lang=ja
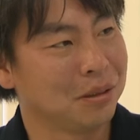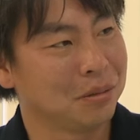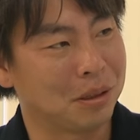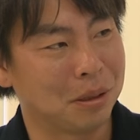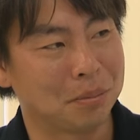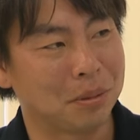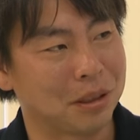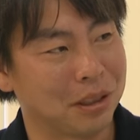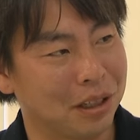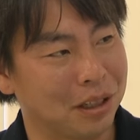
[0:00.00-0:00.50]
い、
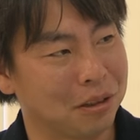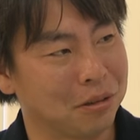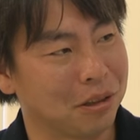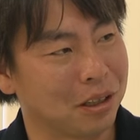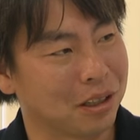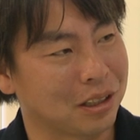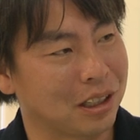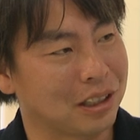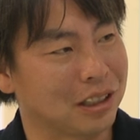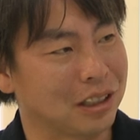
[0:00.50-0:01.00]
やっぱりあれ
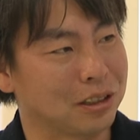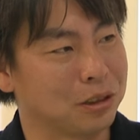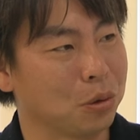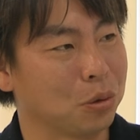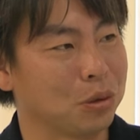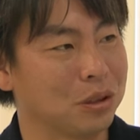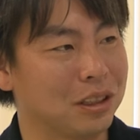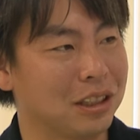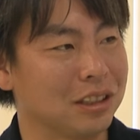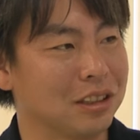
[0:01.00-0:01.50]
はかなり
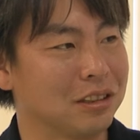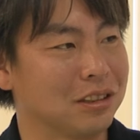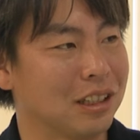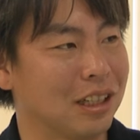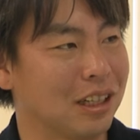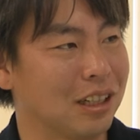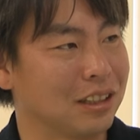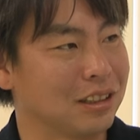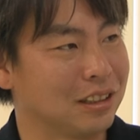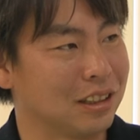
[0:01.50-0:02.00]
ショッキング
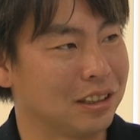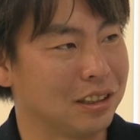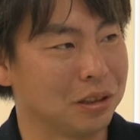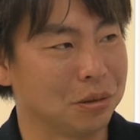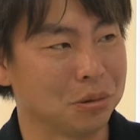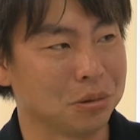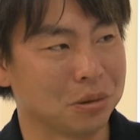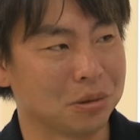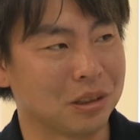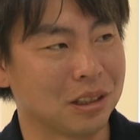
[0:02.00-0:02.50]
な出来
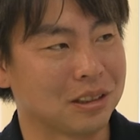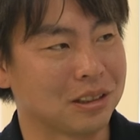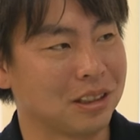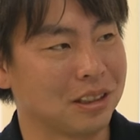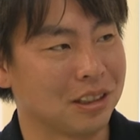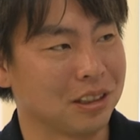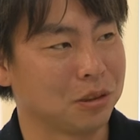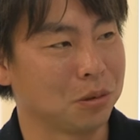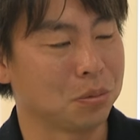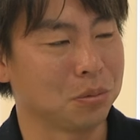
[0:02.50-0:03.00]
事だった
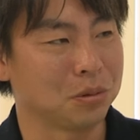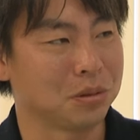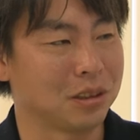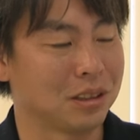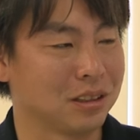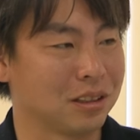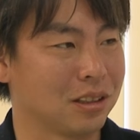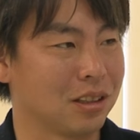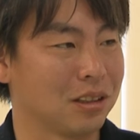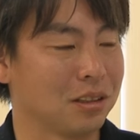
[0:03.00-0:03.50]
なと思うん
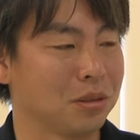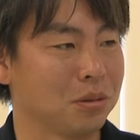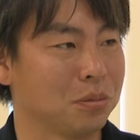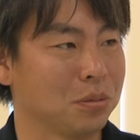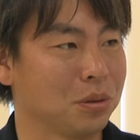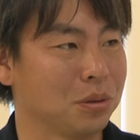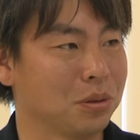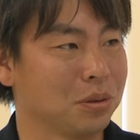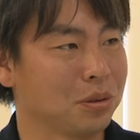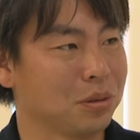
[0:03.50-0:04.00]
ですけれど
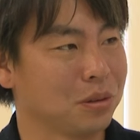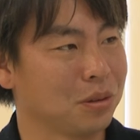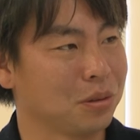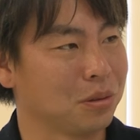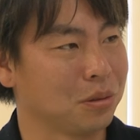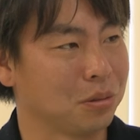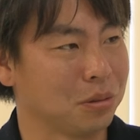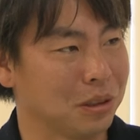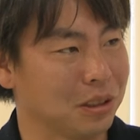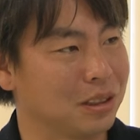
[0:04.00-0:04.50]
も
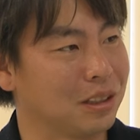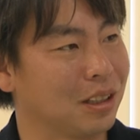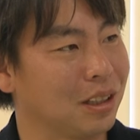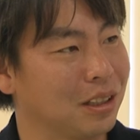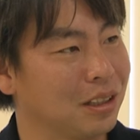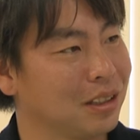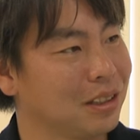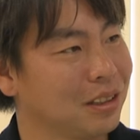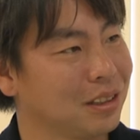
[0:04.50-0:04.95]
どうでした